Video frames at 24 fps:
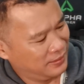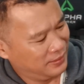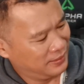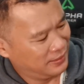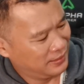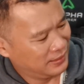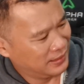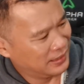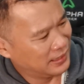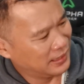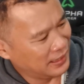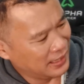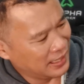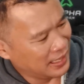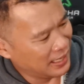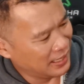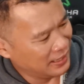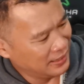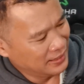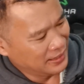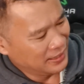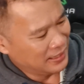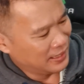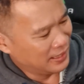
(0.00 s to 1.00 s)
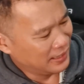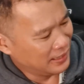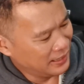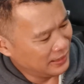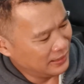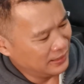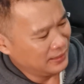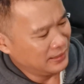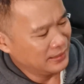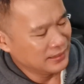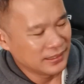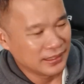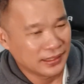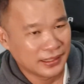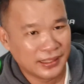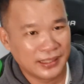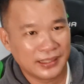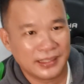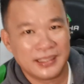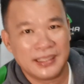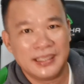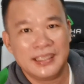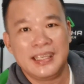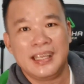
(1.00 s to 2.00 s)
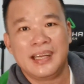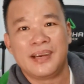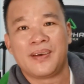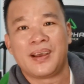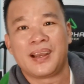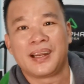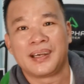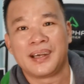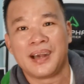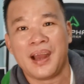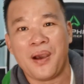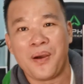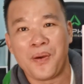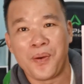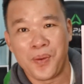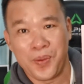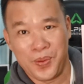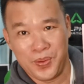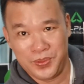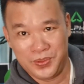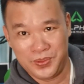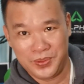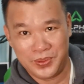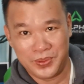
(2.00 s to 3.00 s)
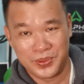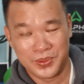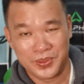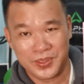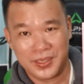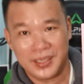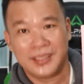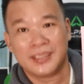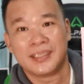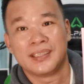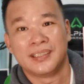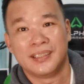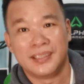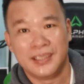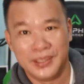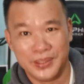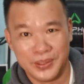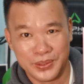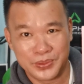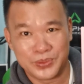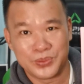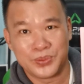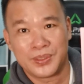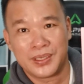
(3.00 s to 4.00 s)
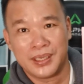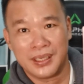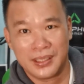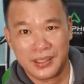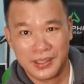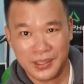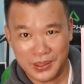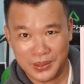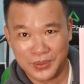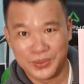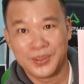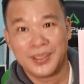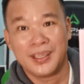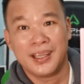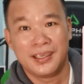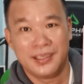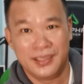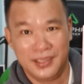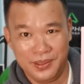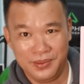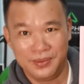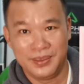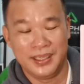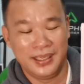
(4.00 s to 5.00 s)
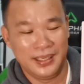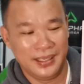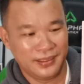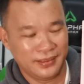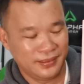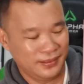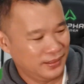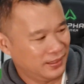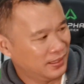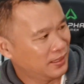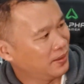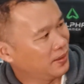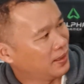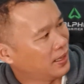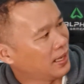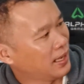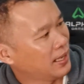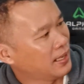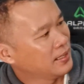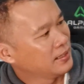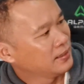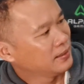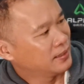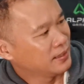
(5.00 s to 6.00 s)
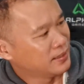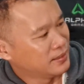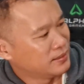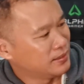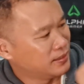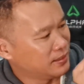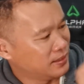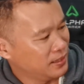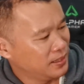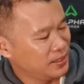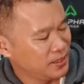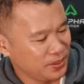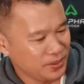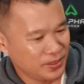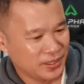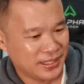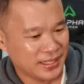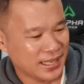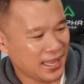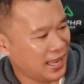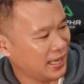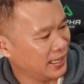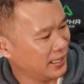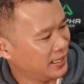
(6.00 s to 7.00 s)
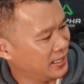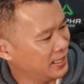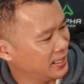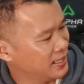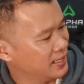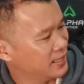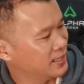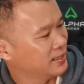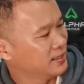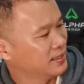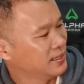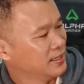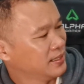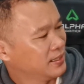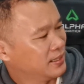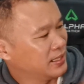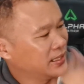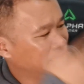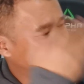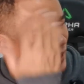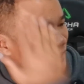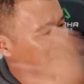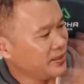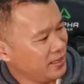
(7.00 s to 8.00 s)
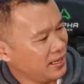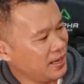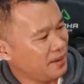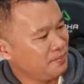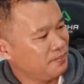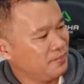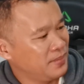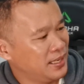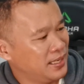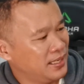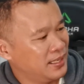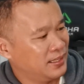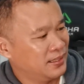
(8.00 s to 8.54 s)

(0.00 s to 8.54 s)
tức là ở đây nó thường là cái giai đoạn đầu của cái tình yêu của các cái tuổi thanh thiếu niên nó gọi là tình yêu dại khờ thì chỉ có đam mê